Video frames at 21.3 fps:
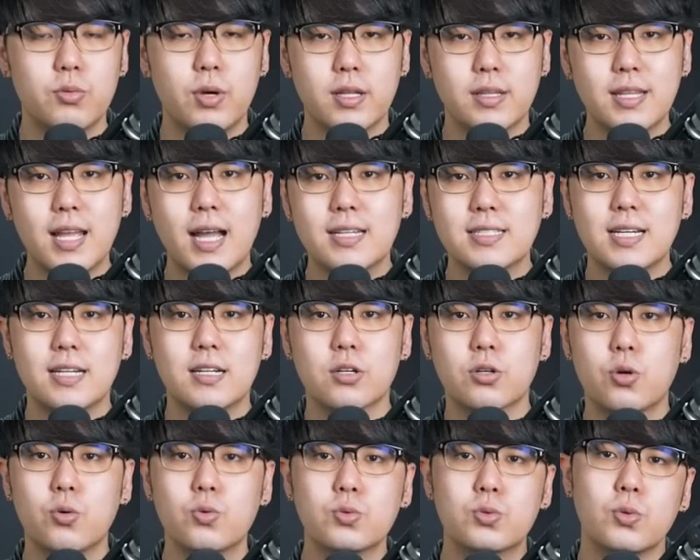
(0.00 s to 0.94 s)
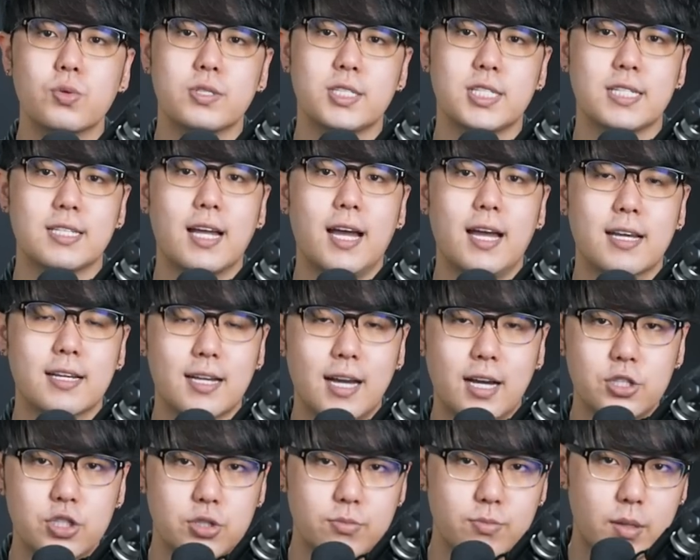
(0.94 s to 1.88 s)
因为大家的工作形态
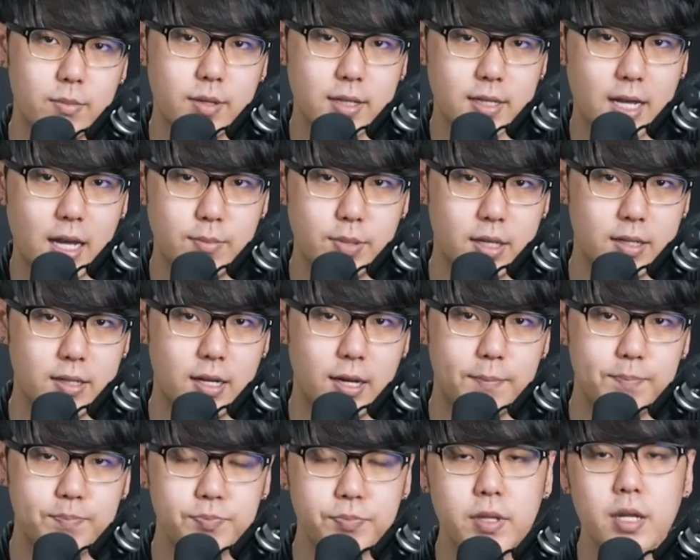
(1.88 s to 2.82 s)
开始慢慢改变了。